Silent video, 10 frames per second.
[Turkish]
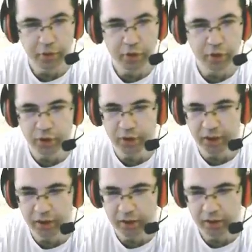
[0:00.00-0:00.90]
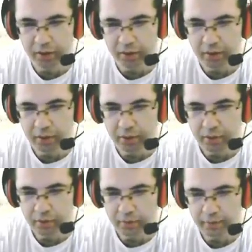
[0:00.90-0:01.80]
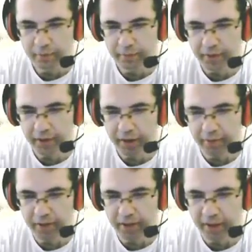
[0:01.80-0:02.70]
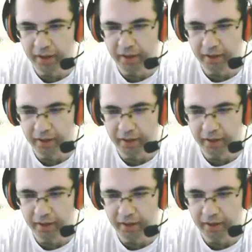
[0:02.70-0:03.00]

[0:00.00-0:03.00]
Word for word: Şimdi fena bir yere